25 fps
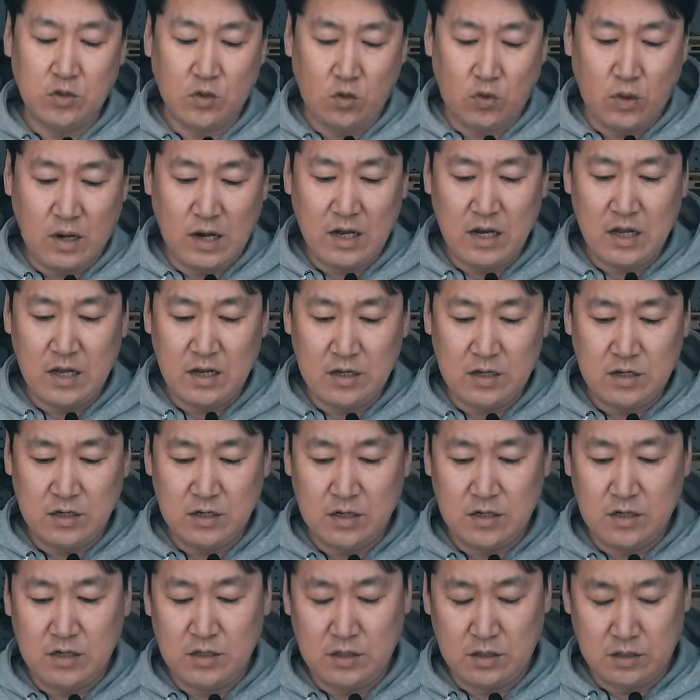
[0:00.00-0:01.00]
요
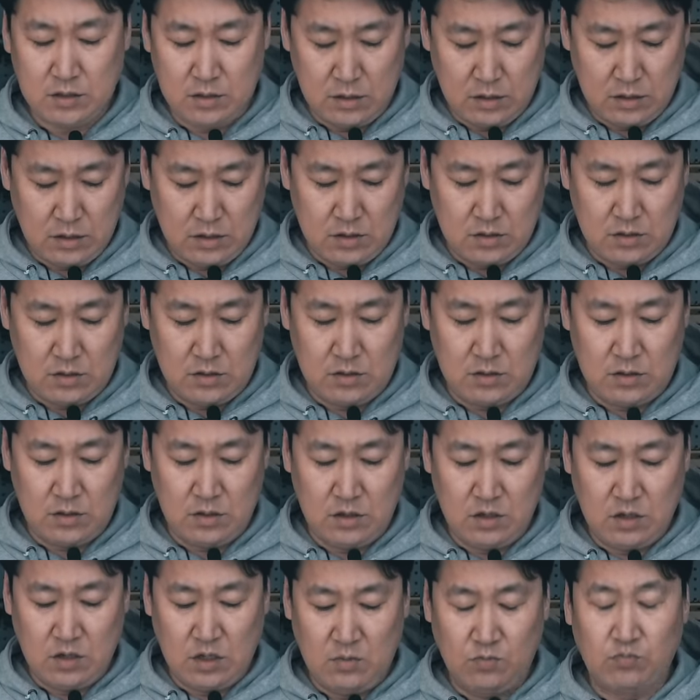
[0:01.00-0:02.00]
안에는 어,
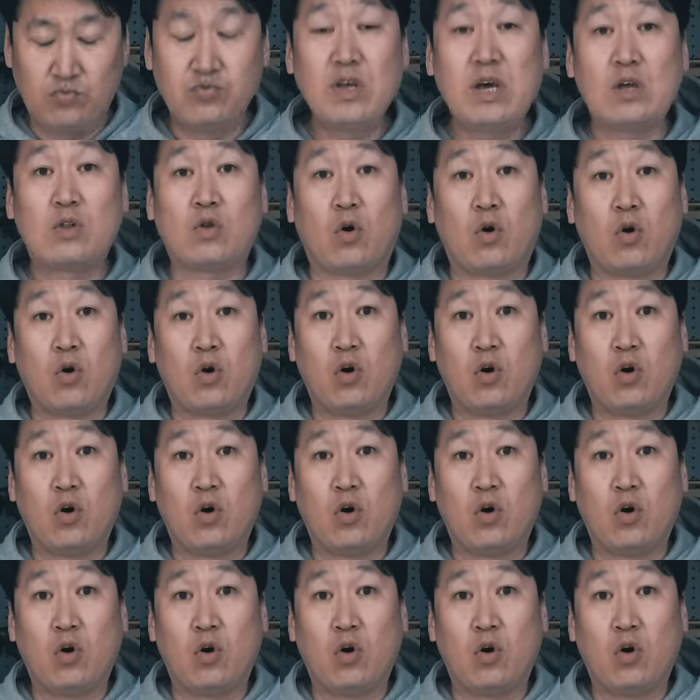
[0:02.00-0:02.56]
분해도,